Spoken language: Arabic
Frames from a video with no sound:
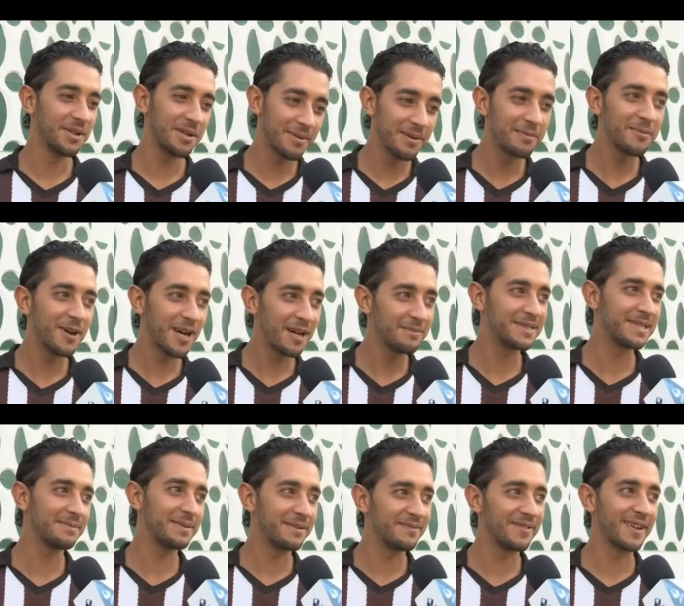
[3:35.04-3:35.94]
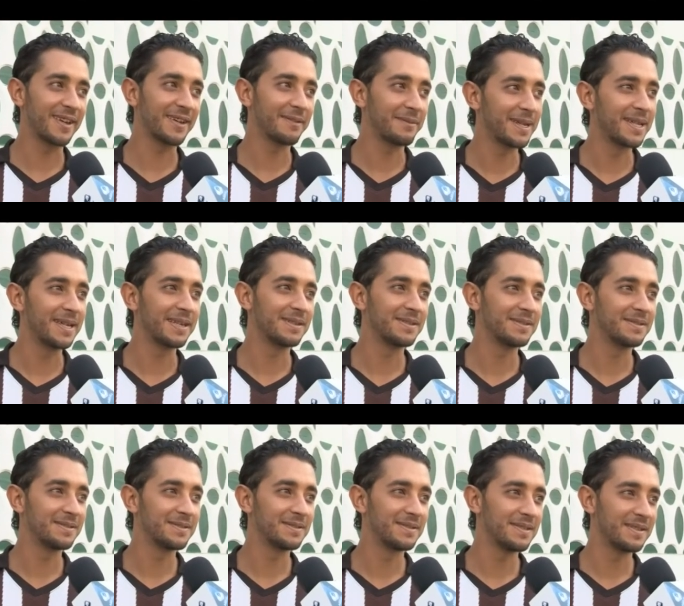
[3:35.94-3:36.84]
نورمالمون 500 فرنك معناها
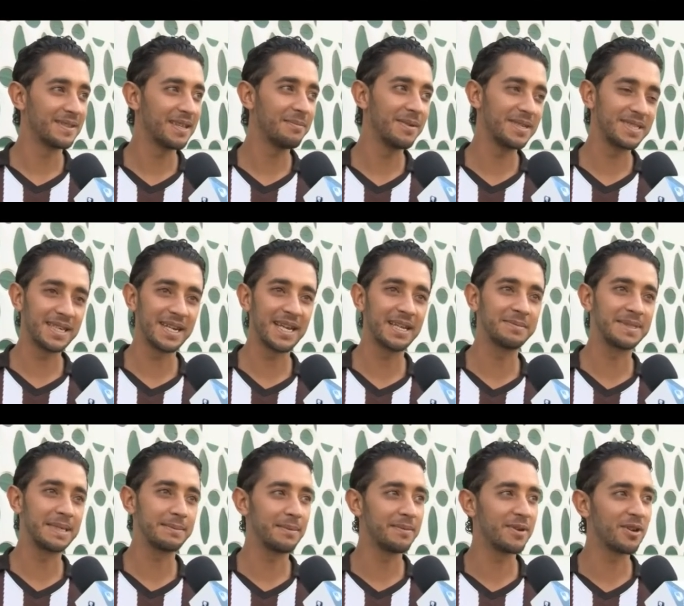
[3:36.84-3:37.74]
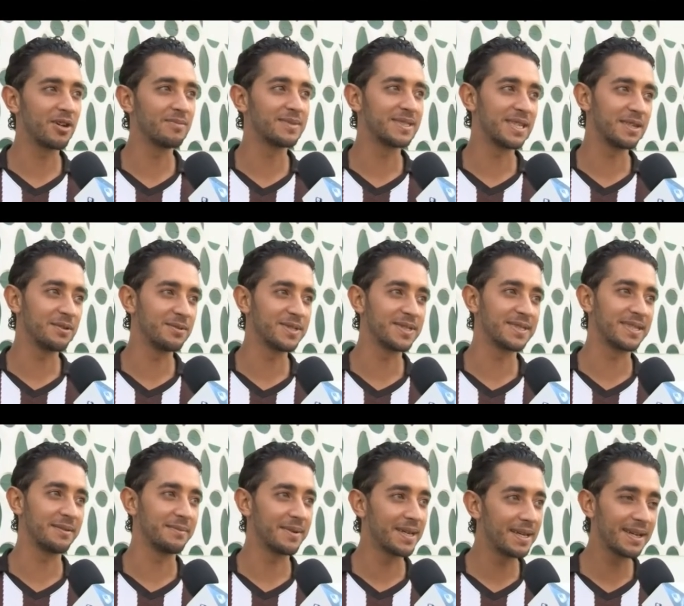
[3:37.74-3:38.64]
ثم جرايد ب 750 و
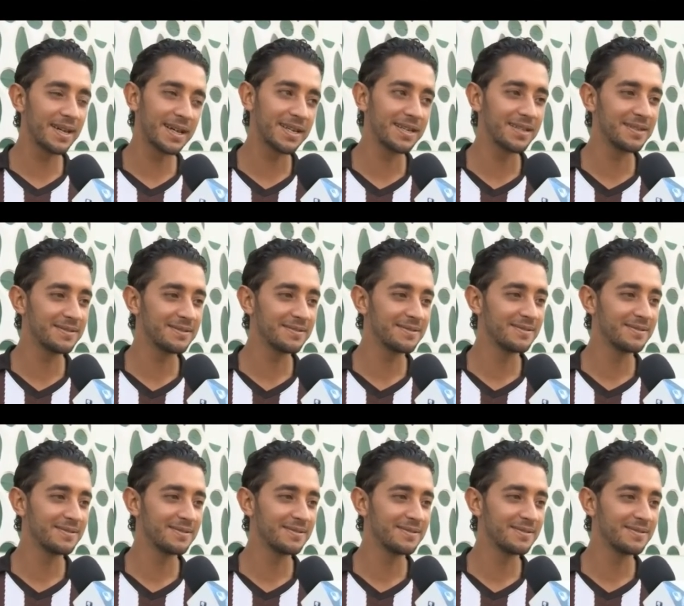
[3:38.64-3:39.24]
600 غاليه